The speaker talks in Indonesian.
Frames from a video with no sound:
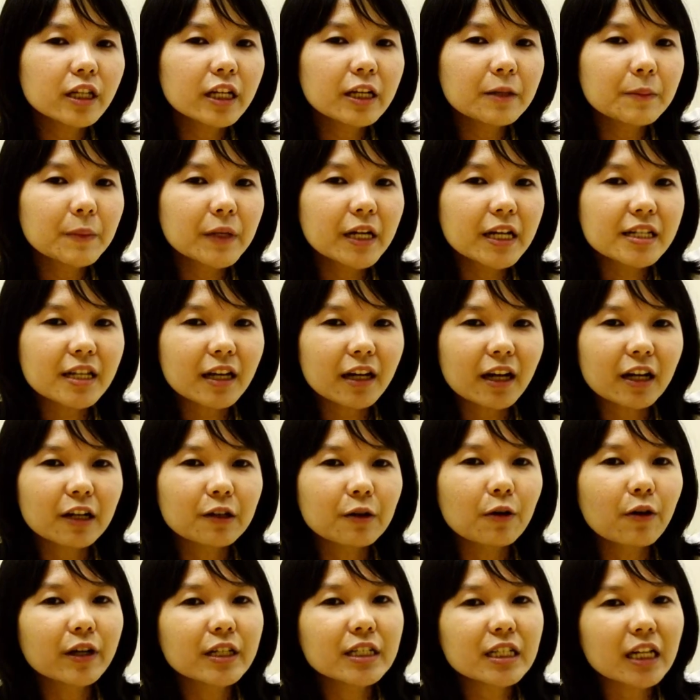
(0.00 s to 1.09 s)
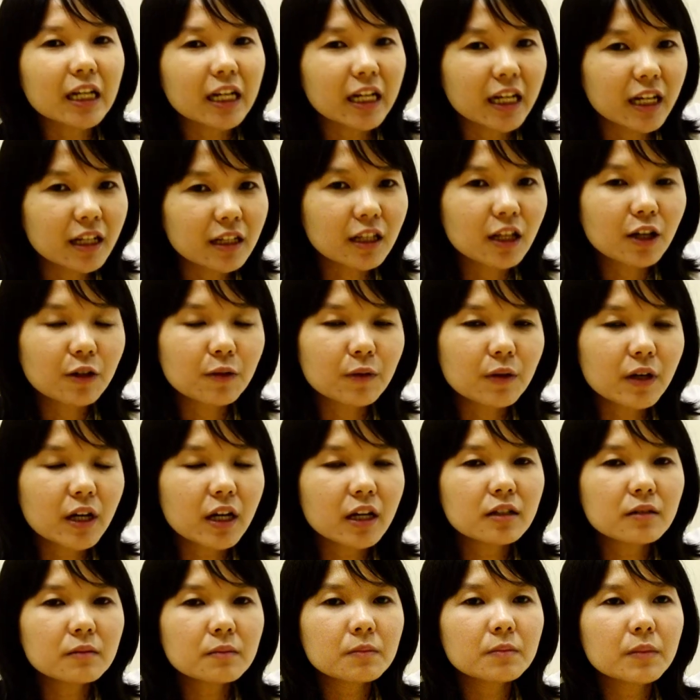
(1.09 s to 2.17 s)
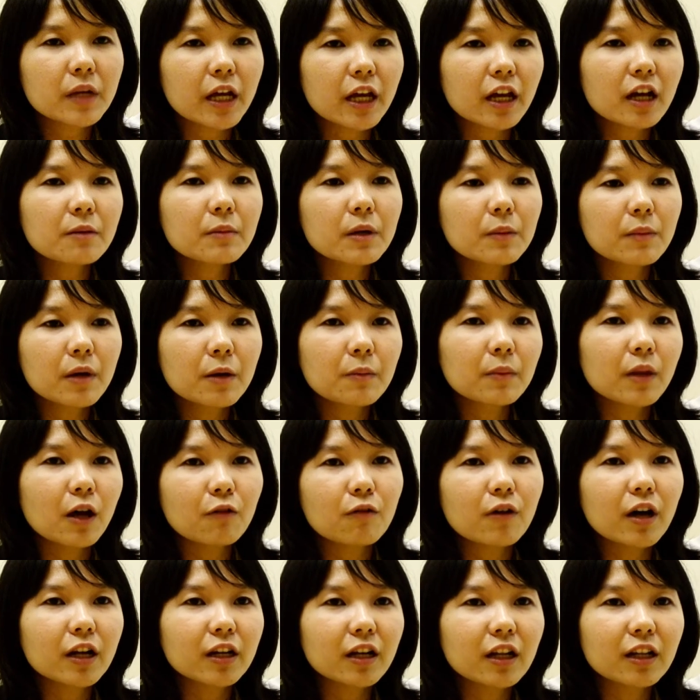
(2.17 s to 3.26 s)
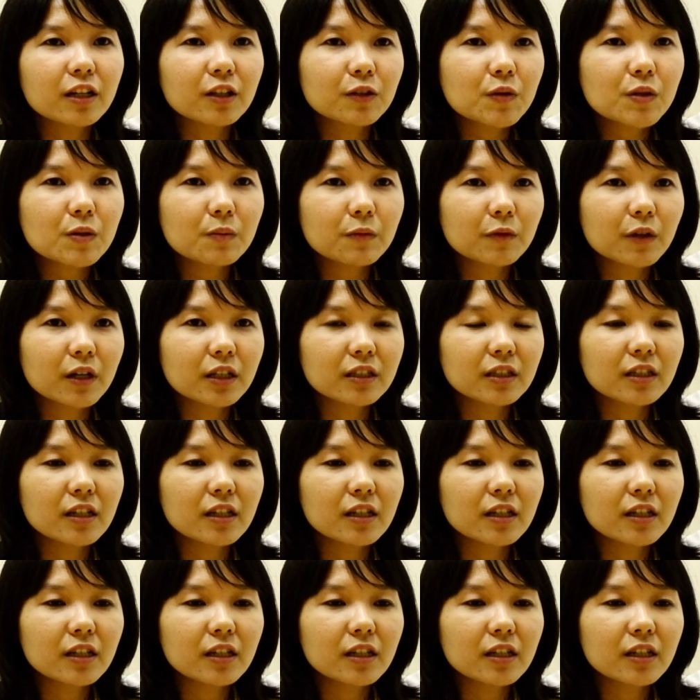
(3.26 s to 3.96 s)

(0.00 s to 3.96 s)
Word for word: dari berdasarkan wawancara yang dilakukan, mereka memang melakukan hal itu semua.